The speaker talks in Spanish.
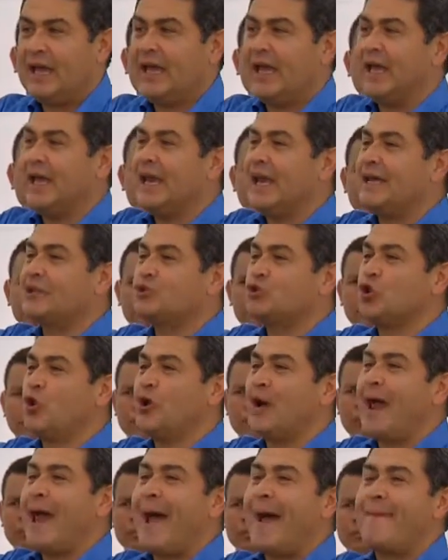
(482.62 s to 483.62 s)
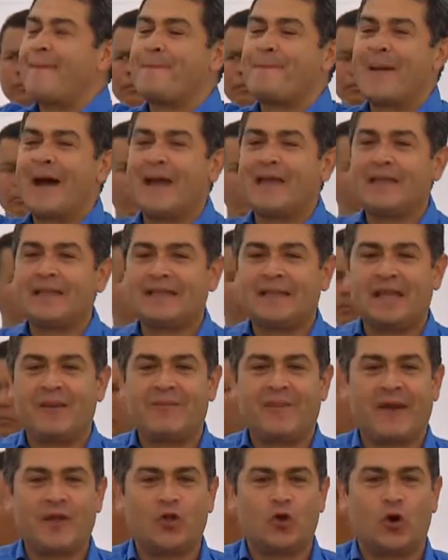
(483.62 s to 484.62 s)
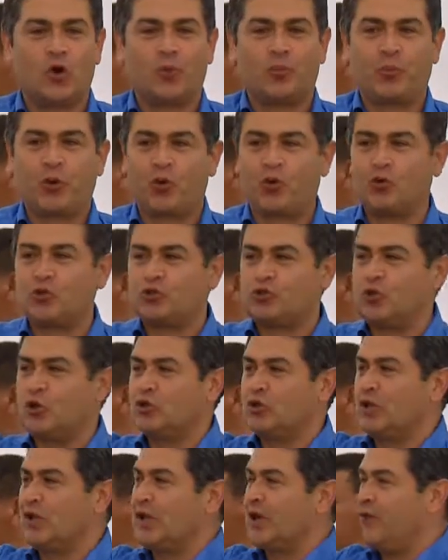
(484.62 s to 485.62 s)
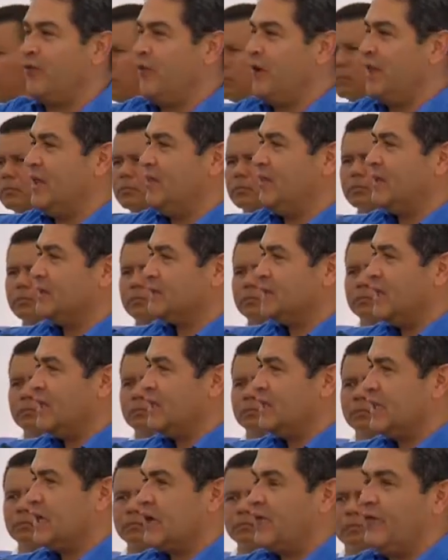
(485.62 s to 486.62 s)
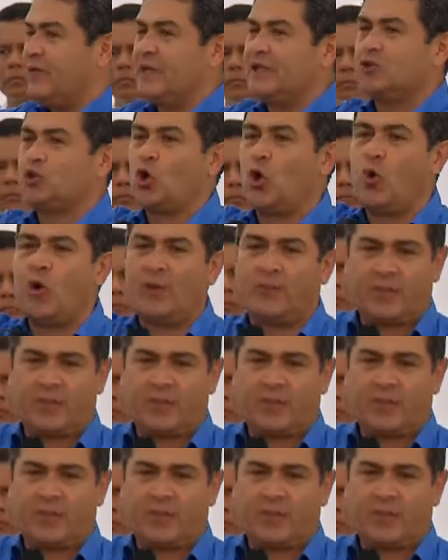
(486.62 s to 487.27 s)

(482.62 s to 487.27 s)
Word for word: en la zona de mayor producción de café, de manzanas de café de todo